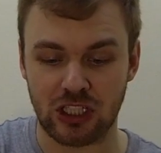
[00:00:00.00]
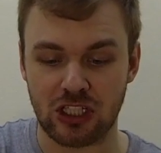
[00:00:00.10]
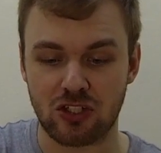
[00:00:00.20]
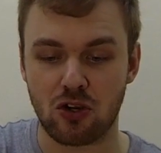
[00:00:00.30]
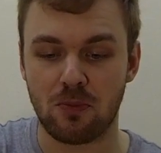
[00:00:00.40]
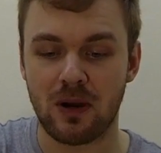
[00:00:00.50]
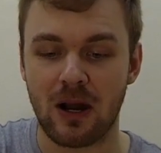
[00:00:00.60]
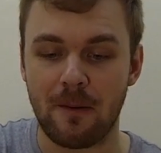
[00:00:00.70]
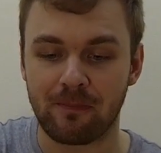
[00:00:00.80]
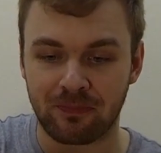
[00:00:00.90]

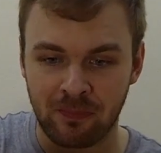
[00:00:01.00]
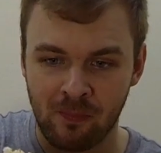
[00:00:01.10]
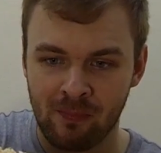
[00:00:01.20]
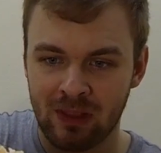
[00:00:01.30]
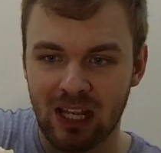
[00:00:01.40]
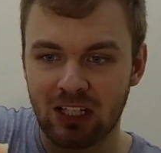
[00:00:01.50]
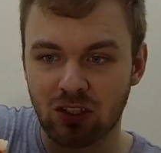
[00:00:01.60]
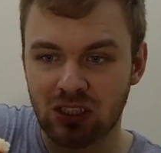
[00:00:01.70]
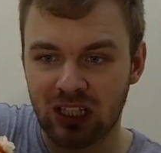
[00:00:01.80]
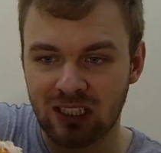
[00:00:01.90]
dicoba
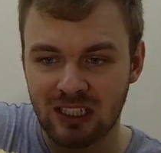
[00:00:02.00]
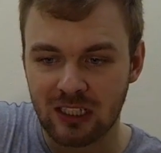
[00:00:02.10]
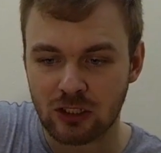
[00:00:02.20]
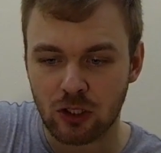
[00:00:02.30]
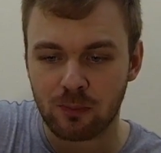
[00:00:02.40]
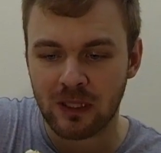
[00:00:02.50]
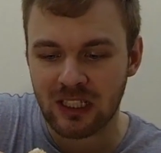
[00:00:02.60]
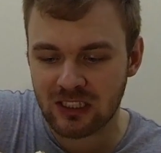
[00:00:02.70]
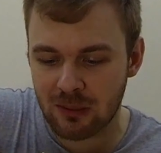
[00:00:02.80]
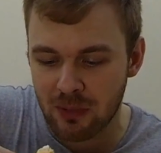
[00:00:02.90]
ayo sekarang dengan cukup
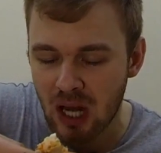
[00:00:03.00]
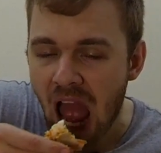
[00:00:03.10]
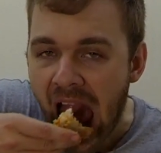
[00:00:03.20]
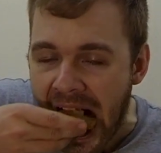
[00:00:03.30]
banyak sambal